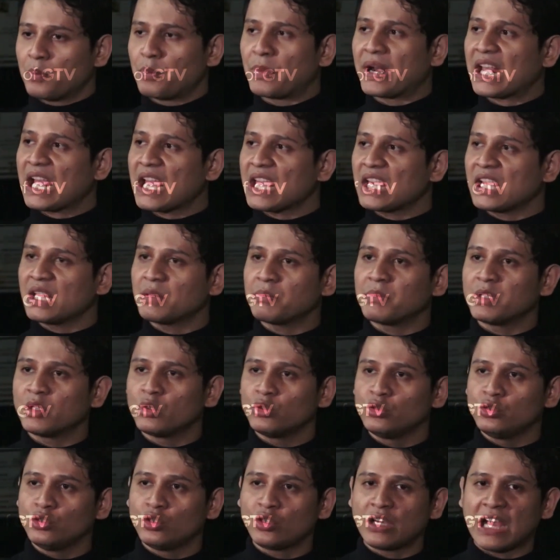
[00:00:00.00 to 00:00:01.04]
Mereka ingin
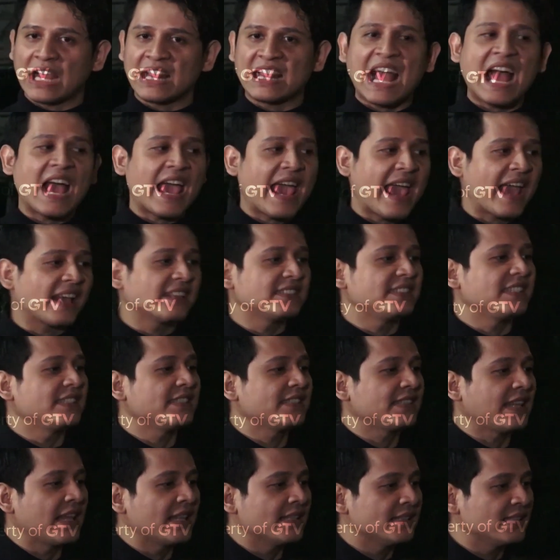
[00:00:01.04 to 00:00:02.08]
menunjukkan
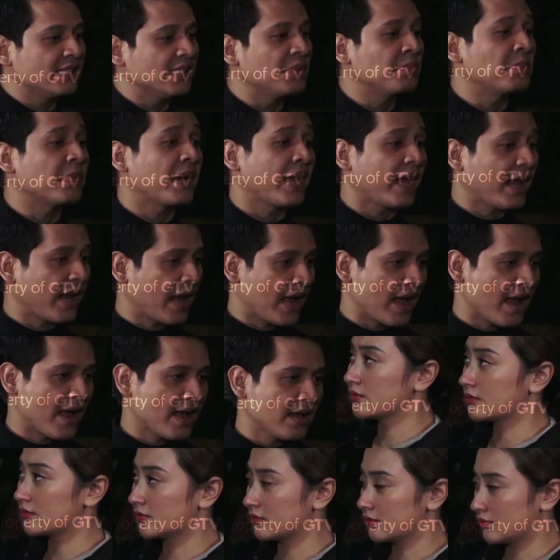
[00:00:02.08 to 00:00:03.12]
eksistensi
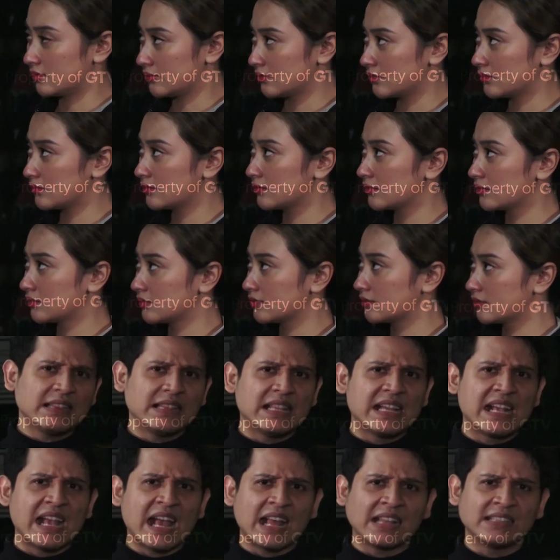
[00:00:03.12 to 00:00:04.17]
mereka dan
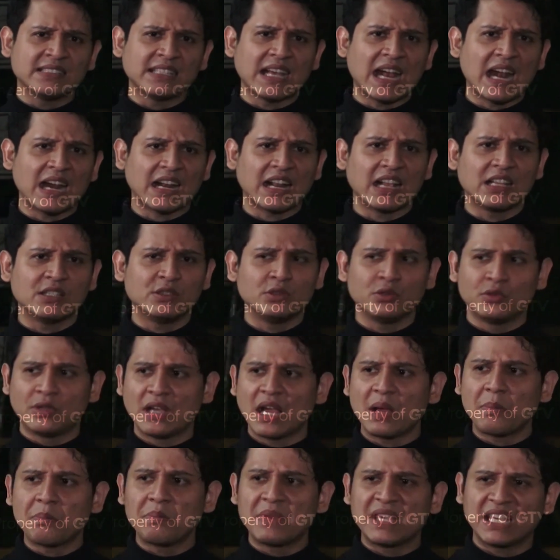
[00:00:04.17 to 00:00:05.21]
dengan cara
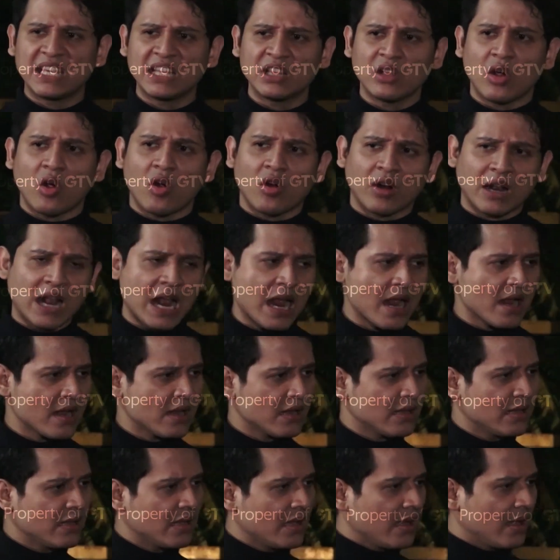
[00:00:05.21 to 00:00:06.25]
juga bikin orang
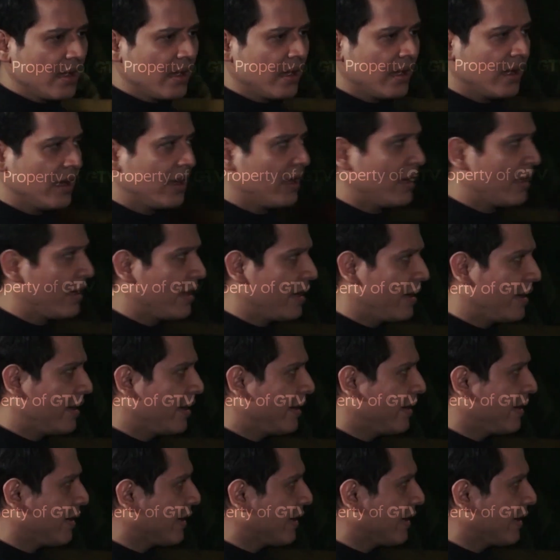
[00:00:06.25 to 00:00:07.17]
uh,